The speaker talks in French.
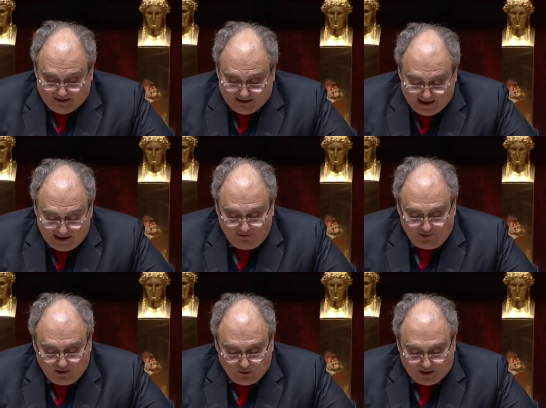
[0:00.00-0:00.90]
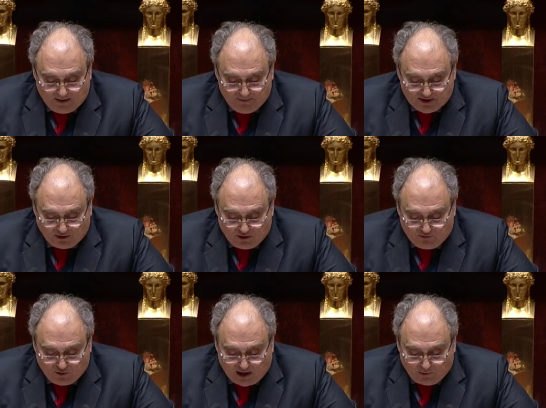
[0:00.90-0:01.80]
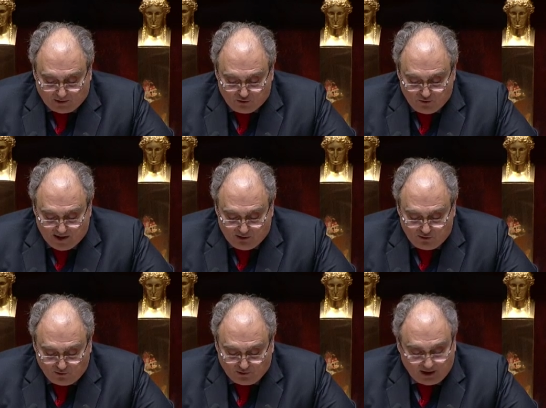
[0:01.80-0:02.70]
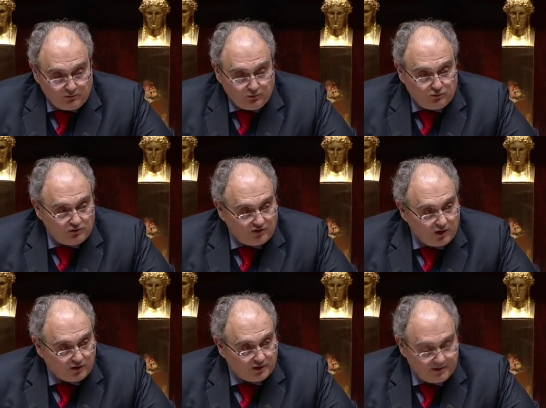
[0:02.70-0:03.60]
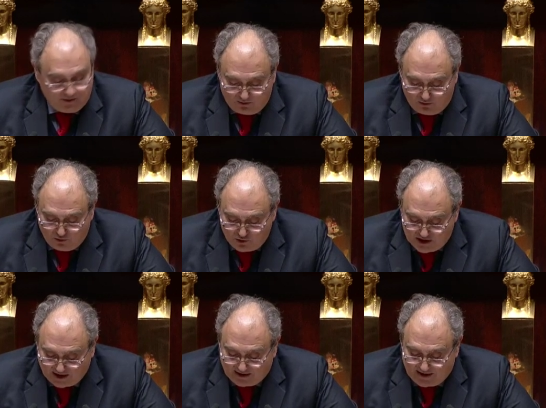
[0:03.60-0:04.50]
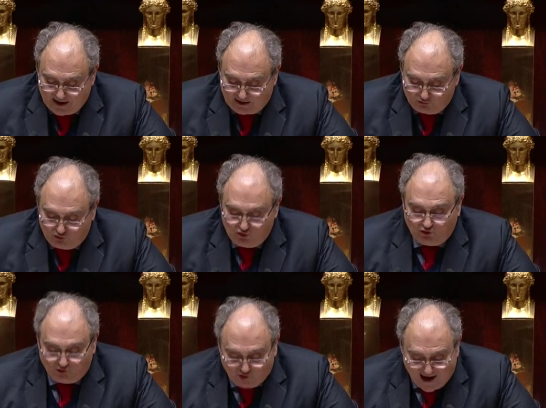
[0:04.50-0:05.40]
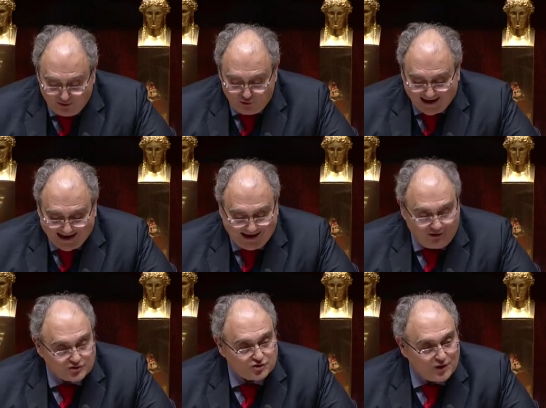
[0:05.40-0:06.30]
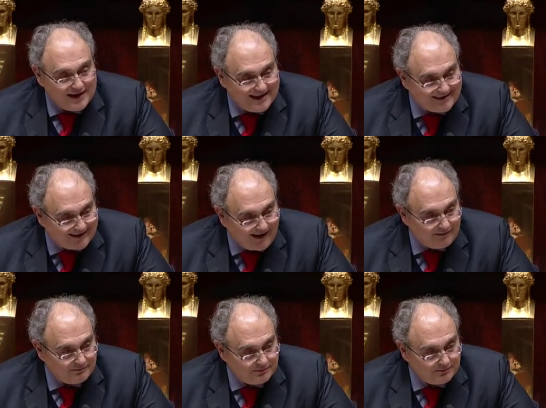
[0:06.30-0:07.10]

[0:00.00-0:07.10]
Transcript: Les difficultés de mise en œuvre de la loi de 2002 ont été de deux ordres le GIRTEC, du fait de la carence de l'État,